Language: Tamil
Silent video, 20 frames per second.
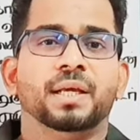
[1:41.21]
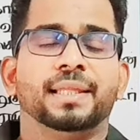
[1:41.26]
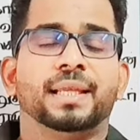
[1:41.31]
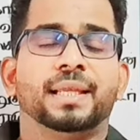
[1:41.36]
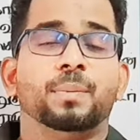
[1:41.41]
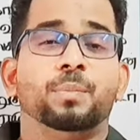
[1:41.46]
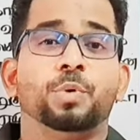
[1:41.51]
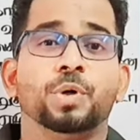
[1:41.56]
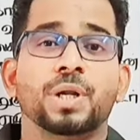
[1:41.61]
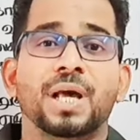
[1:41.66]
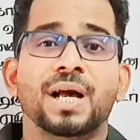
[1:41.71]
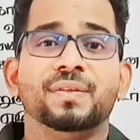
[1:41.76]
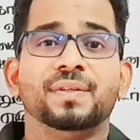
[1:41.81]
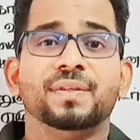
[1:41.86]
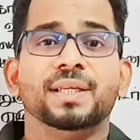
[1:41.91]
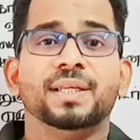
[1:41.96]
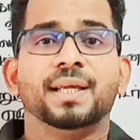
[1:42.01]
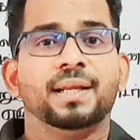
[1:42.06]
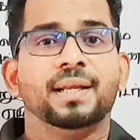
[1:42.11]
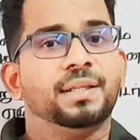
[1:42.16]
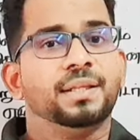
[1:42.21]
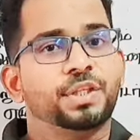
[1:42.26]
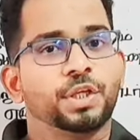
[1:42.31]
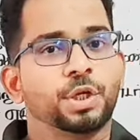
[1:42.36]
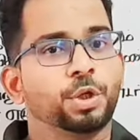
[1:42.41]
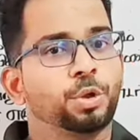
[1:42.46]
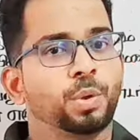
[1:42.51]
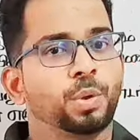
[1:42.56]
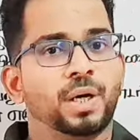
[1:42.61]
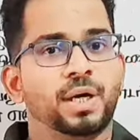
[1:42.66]
இதுல மூணாவது இயல்ல
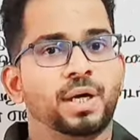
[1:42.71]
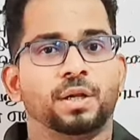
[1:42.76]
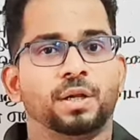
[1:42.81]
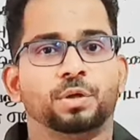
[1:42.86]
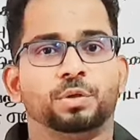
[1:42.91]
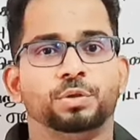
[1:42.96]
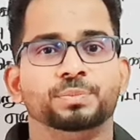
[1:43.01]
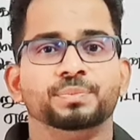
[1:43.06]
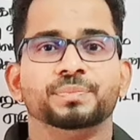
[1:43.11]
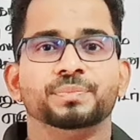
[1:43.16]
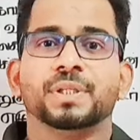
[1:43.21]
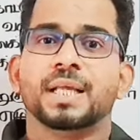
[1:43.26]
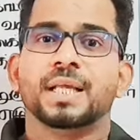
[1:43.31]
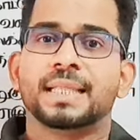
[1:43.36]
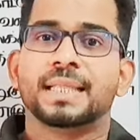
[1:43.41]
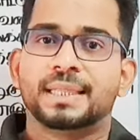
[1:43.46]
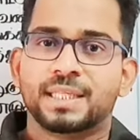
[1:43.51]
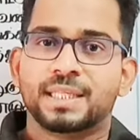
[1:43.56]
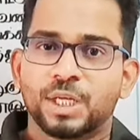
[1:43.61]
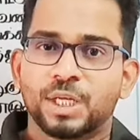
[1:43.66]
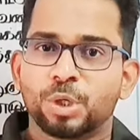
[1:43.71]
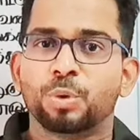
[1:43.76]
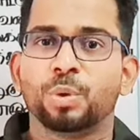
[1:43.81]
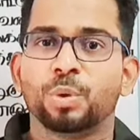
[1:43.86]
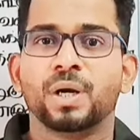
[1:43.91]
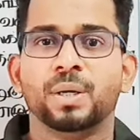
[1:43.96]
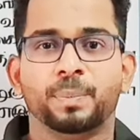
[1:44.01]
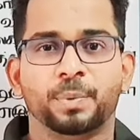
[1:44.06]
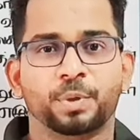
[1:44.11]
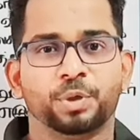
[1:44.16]
திருக்குறள் இருக்கும்
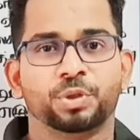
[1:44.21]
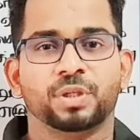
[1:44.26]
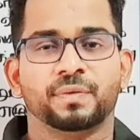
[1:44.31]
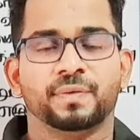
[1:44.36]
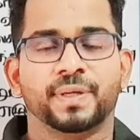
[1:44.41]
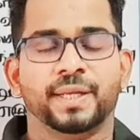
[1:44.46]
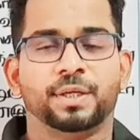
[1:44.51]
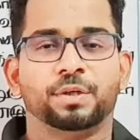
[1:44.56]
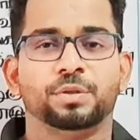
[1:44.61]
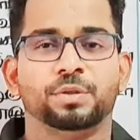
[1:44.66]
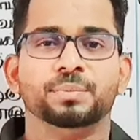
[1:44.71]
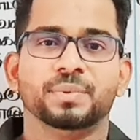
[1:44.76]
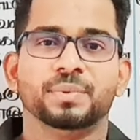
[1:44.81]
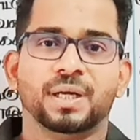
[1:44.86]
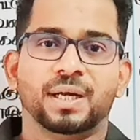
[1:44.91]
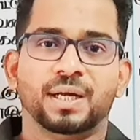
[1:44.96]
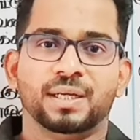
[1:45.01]
திருக்குறள் பொறுத்த வரைக்கும்